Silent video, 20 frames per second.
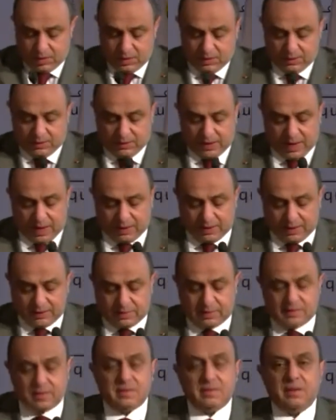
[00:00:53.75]
سعاده
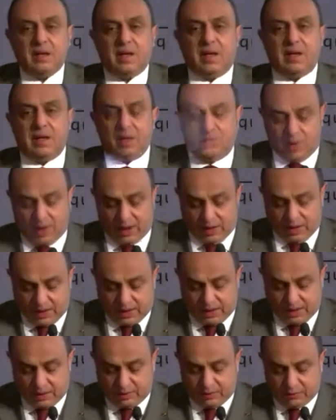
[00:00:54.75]
اللواء
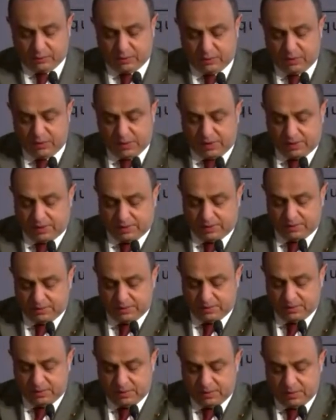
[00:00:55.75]
خالد فوذا
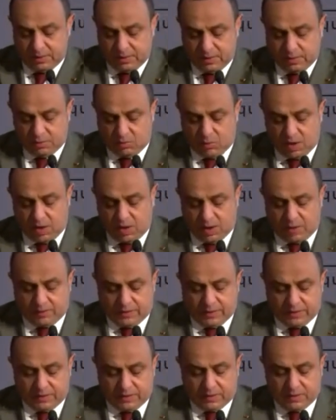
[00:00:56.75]

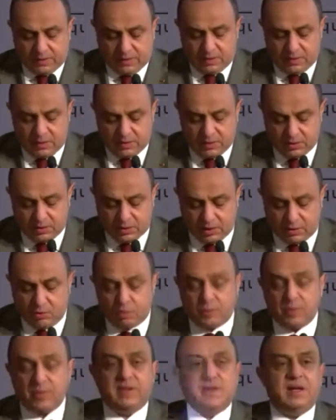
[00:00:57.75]
محافظ
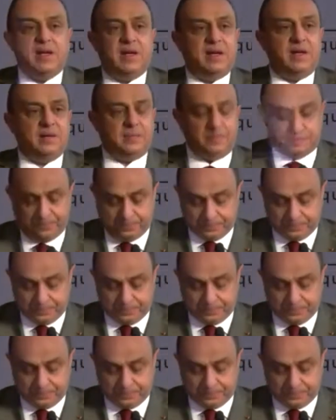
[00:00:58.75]
جنوب سيناء